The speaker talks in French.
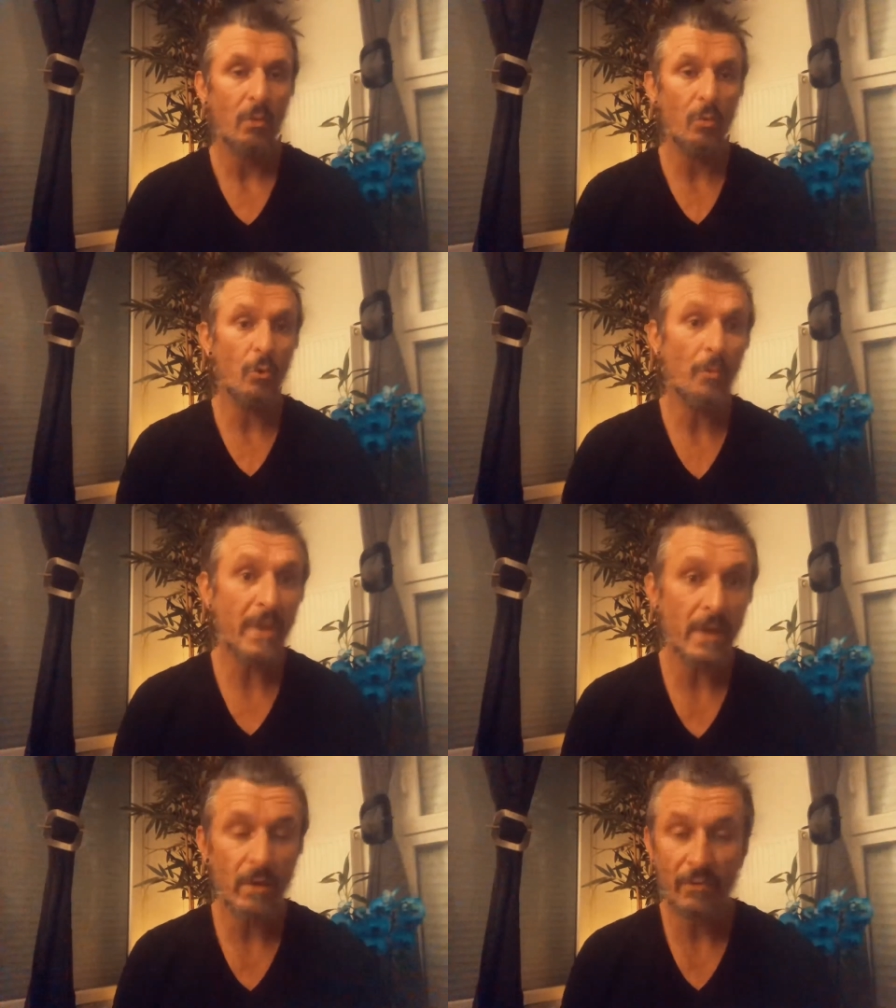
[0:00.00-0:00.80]
ou le
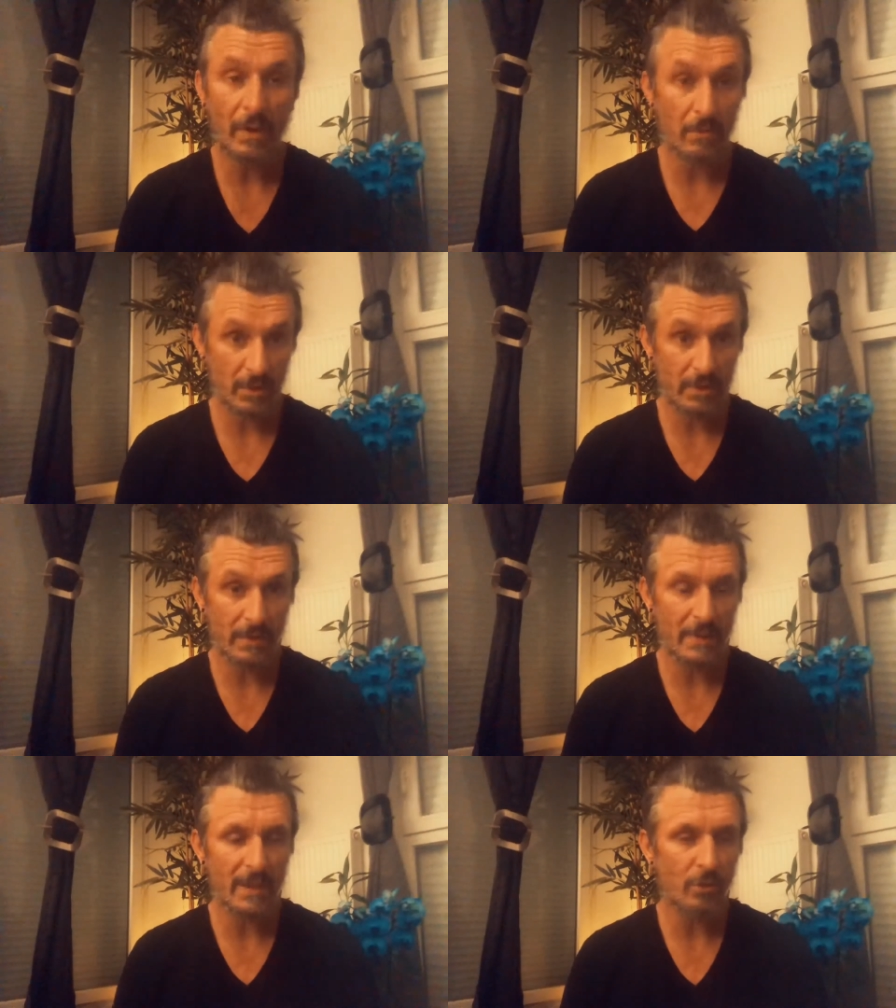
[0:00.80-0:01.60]
pied. Enfin,
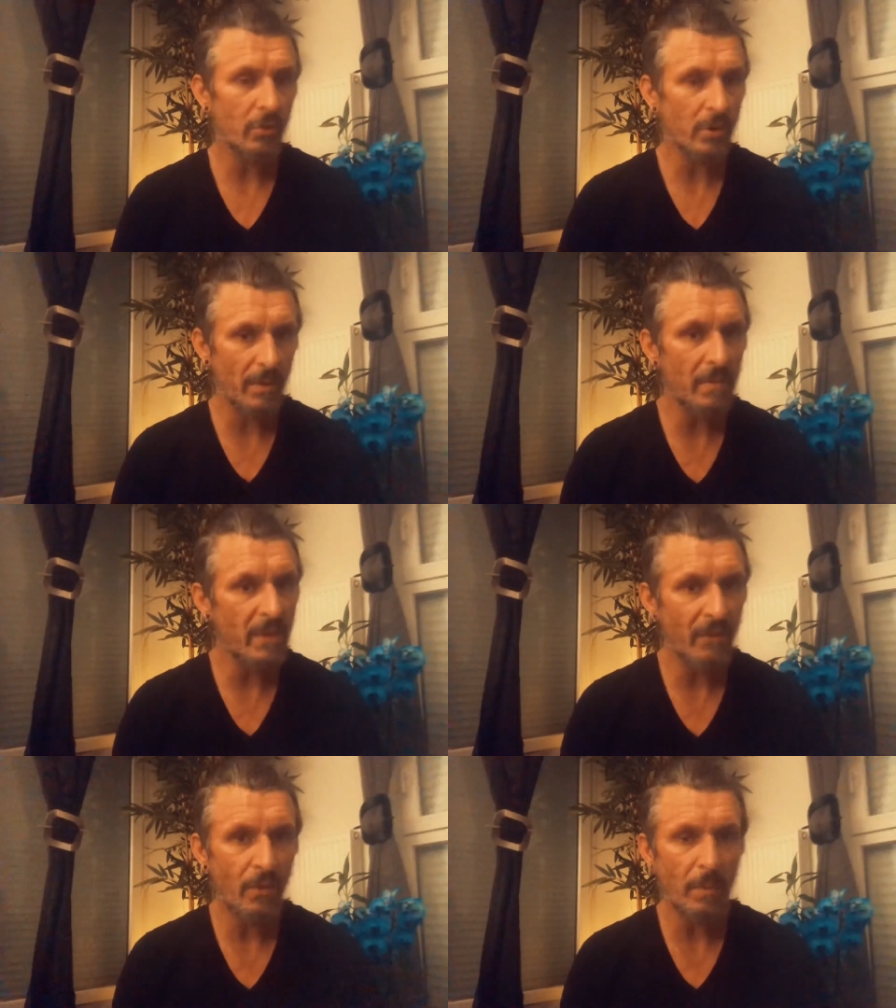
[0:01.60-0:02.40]
c'est des choses quand même
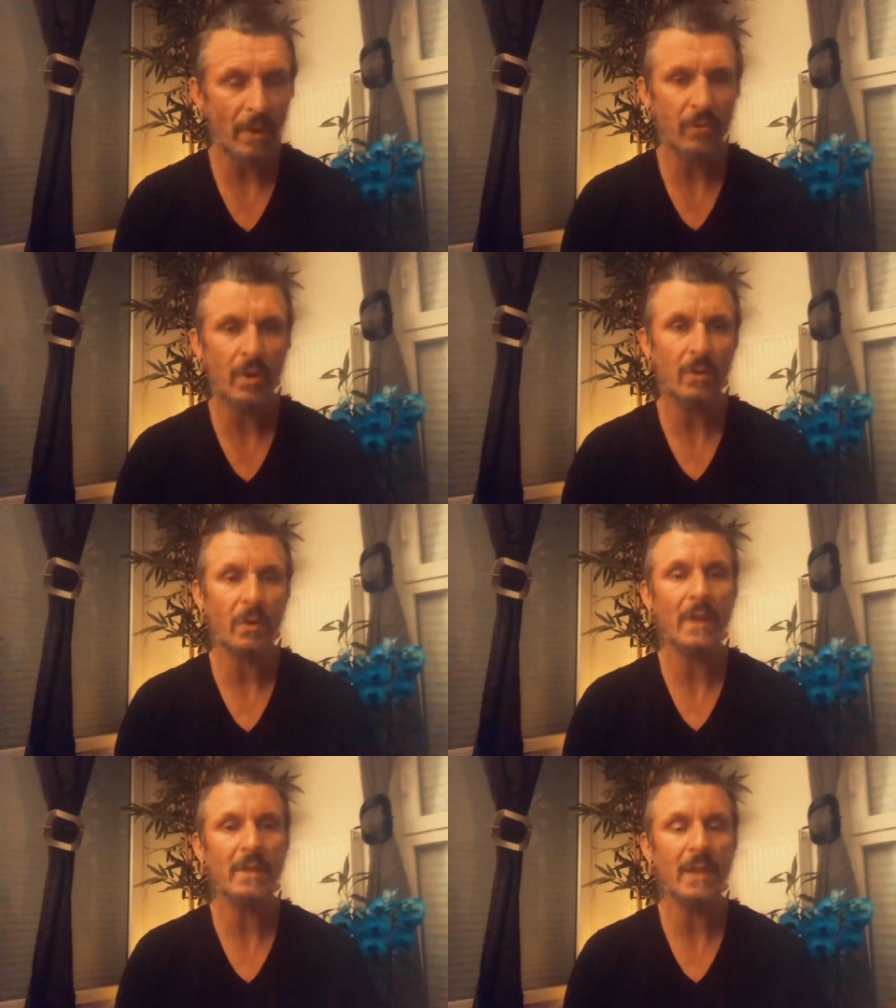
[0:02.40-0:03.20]
des fois parfois
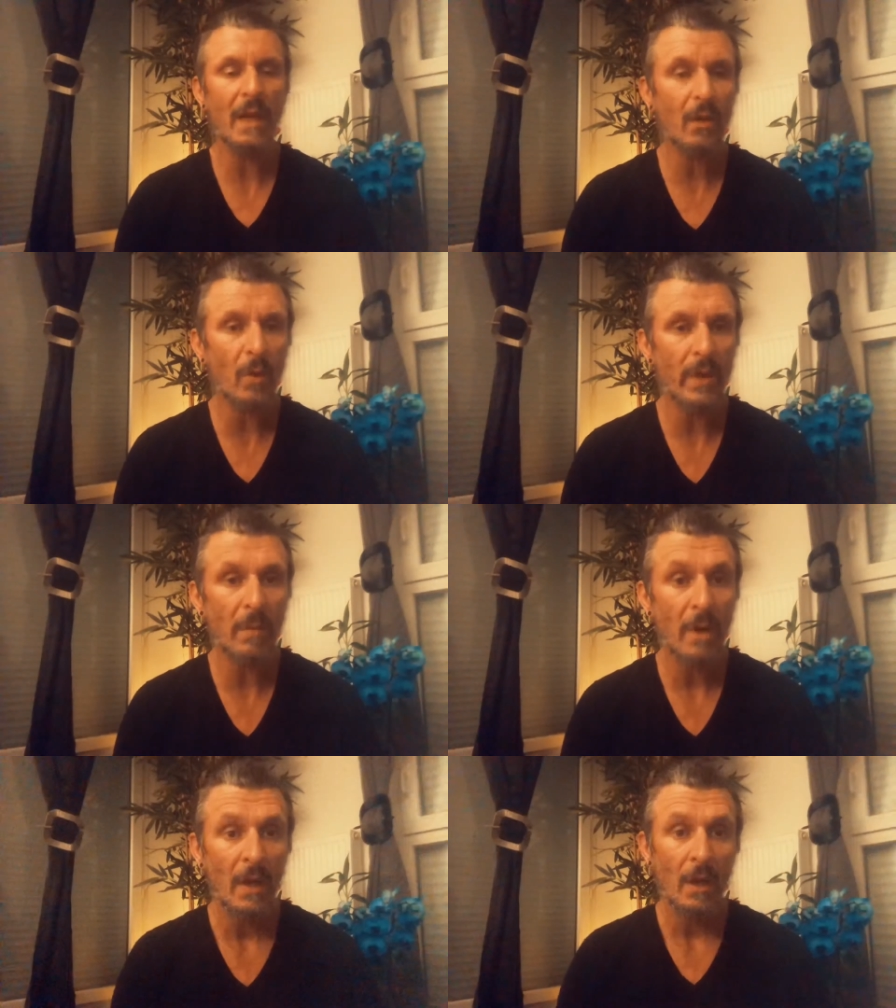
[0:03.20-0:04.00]
assez incroyables.